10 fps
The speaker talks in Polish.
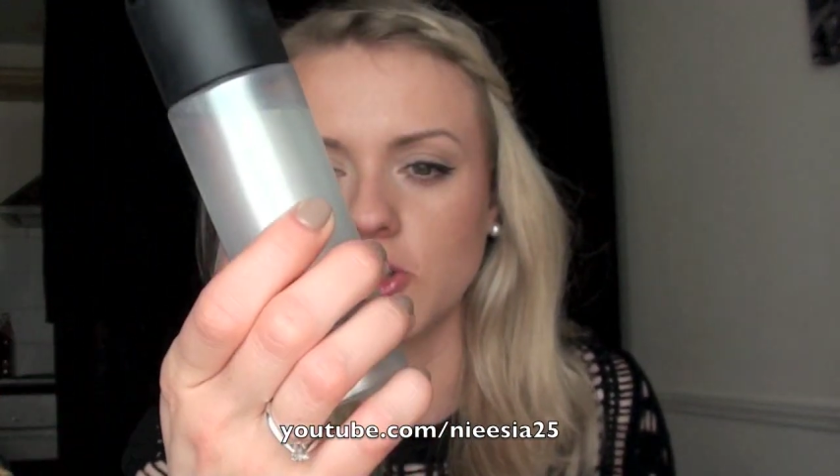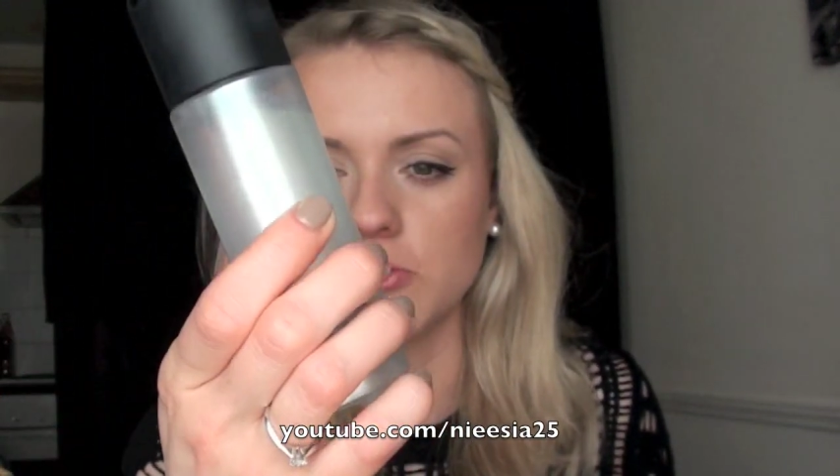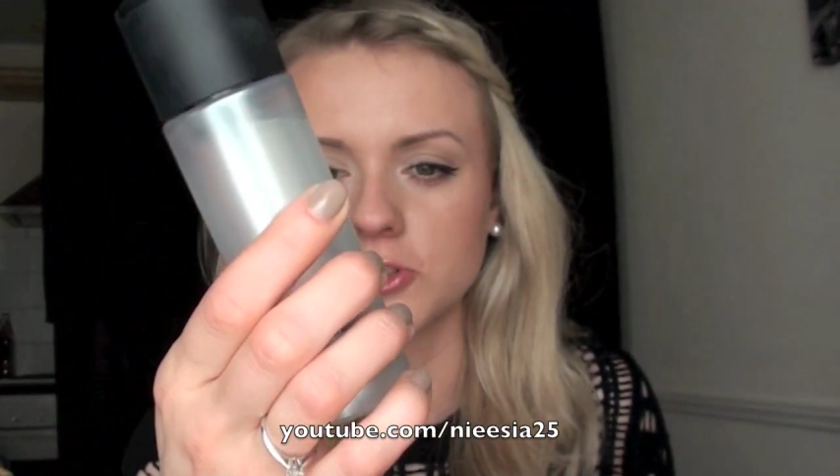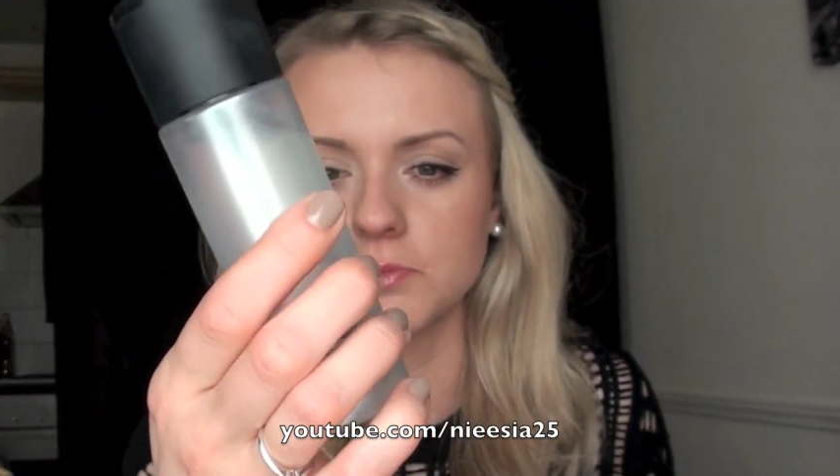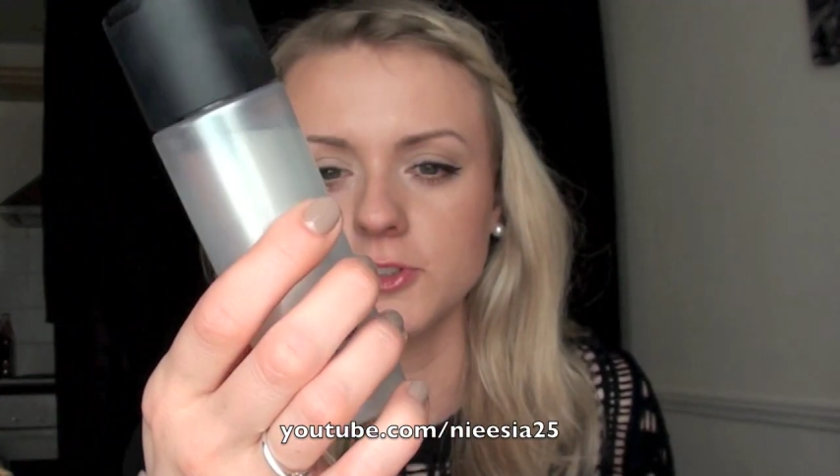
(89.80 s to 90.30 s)
tylko
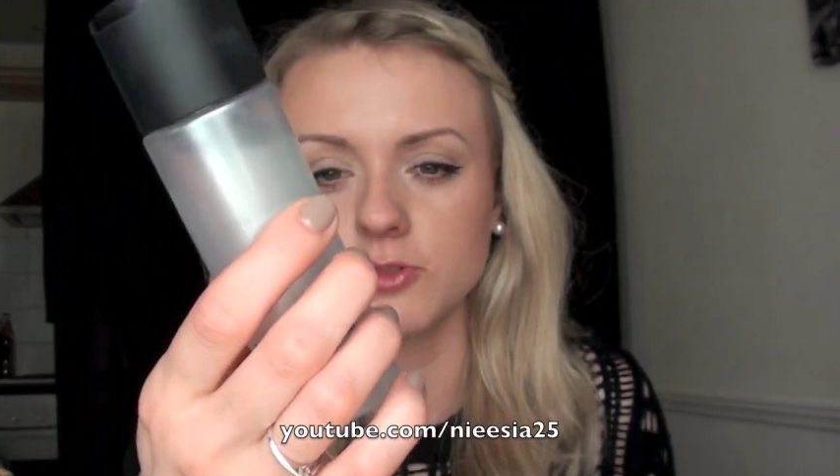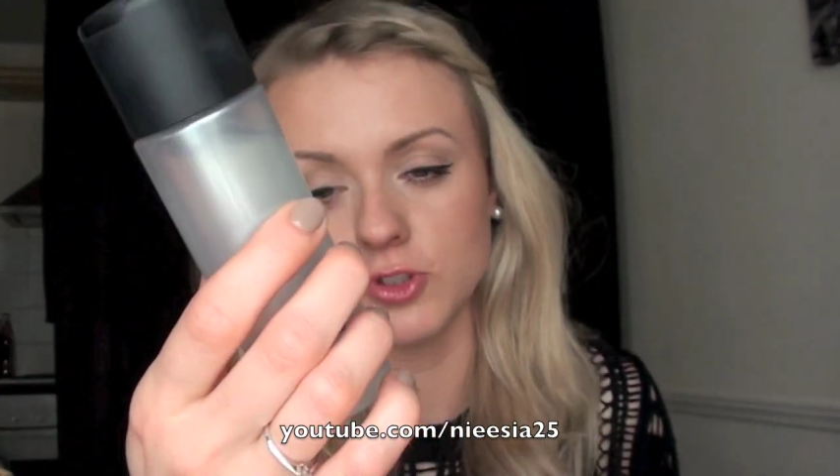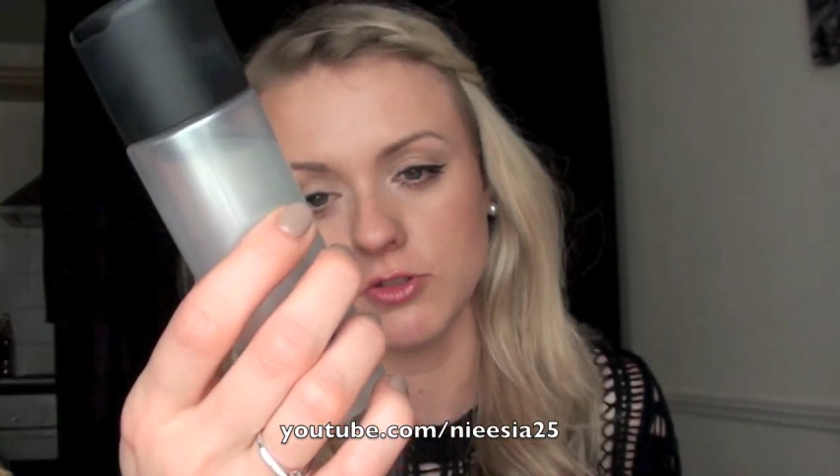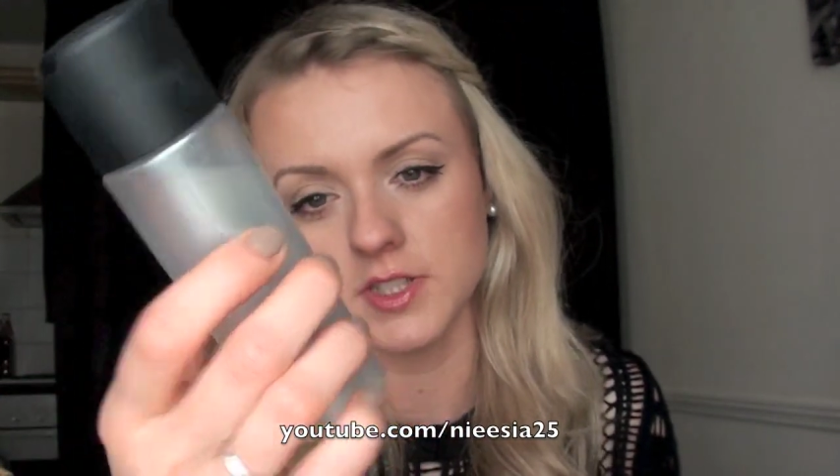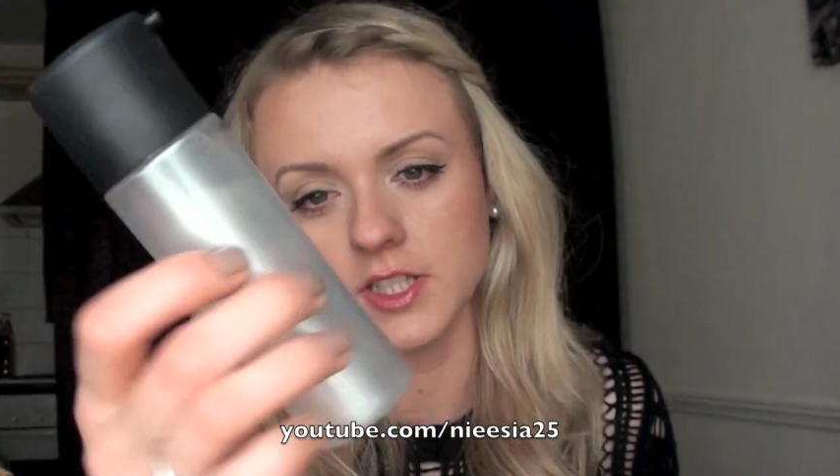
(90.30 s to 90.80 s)
może być,
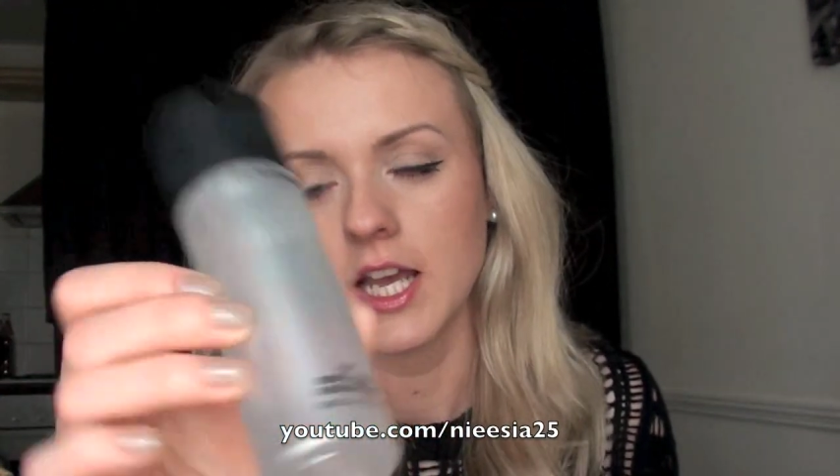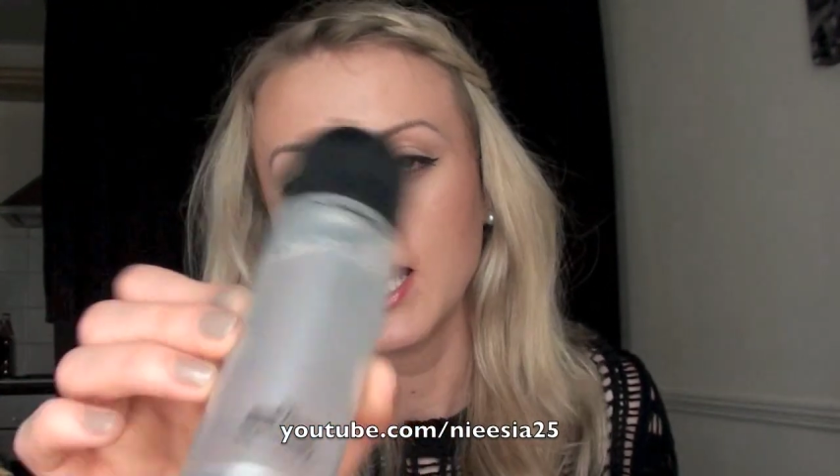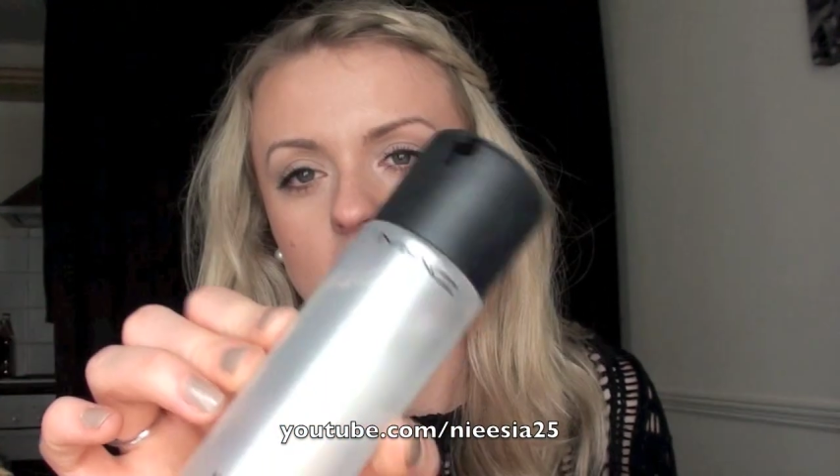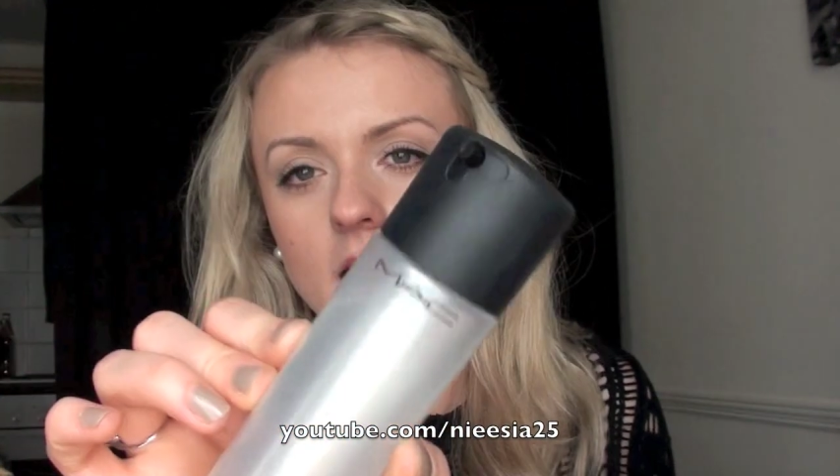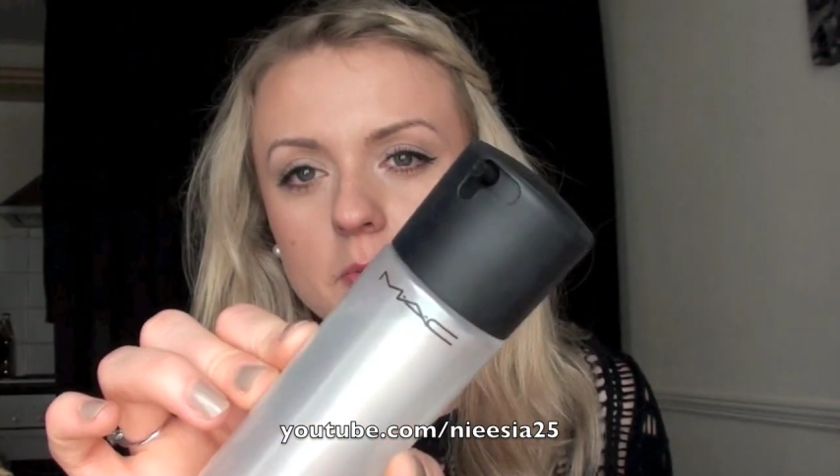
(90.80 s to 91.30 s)
urządzeń,
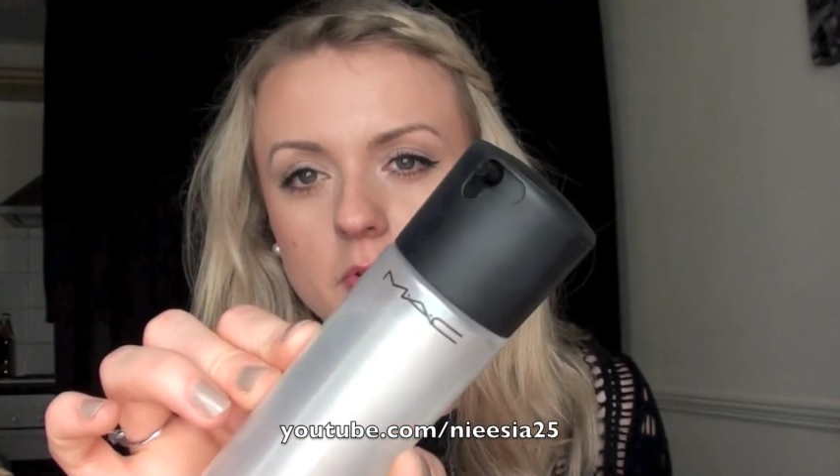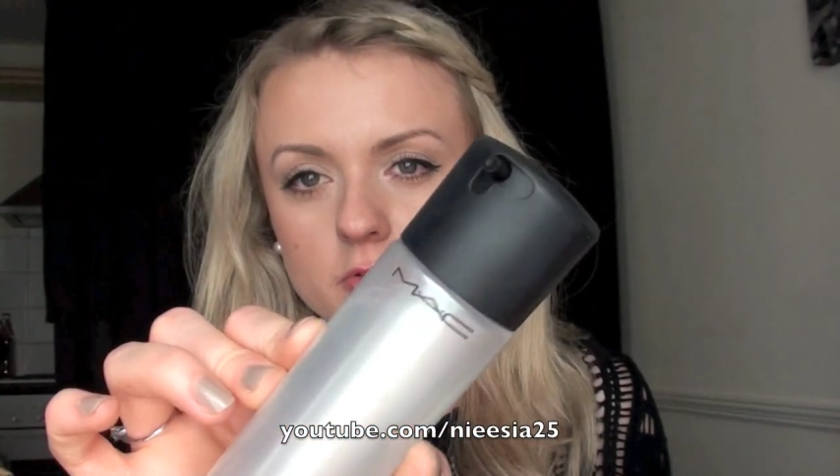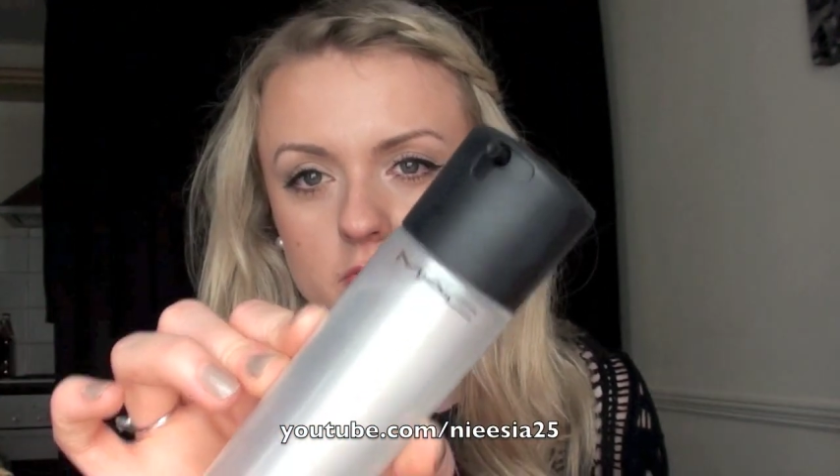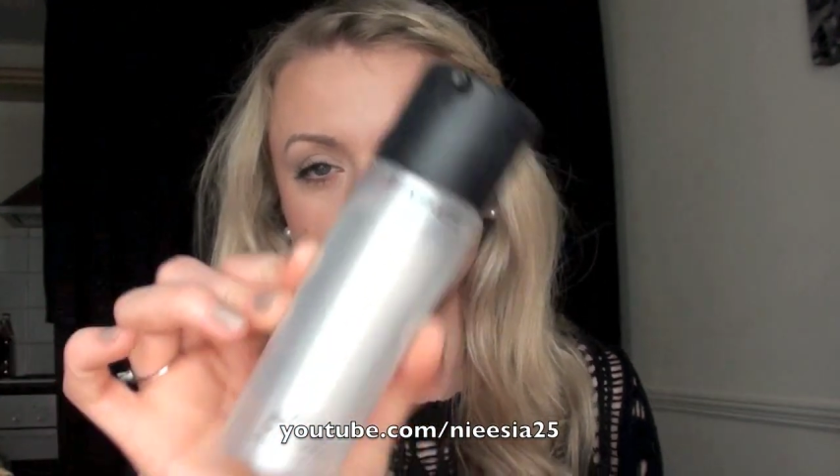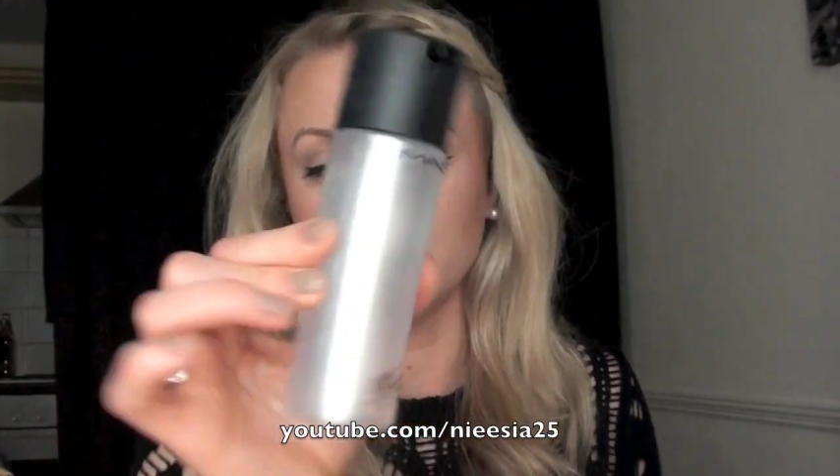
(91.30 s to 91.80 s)
e, produktów,